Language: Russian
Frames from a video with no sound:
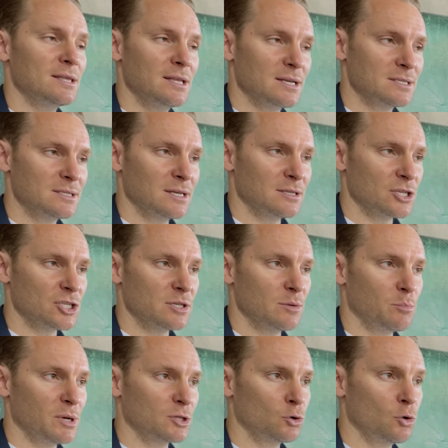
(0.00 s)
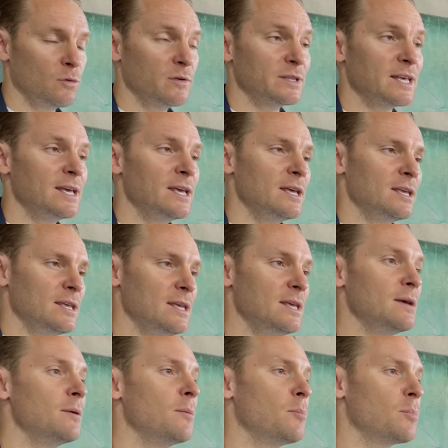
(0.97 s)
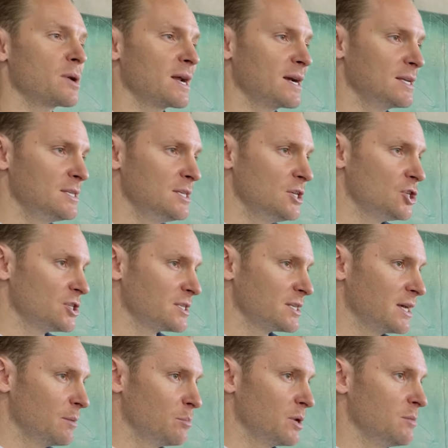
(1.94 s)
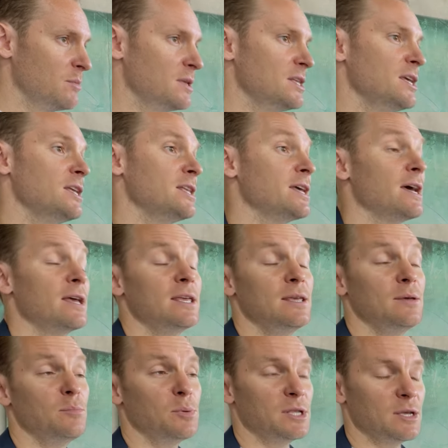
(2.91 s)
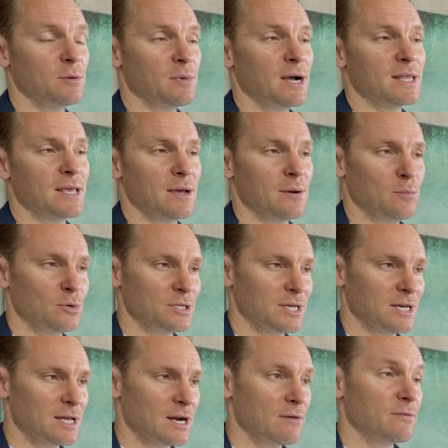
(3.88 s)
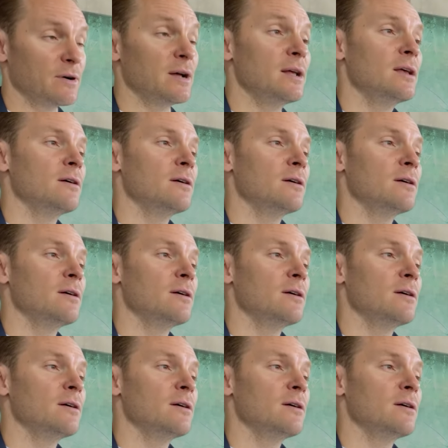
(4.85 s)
достаточно подкованы, и практическое применение и понимание бодиграфа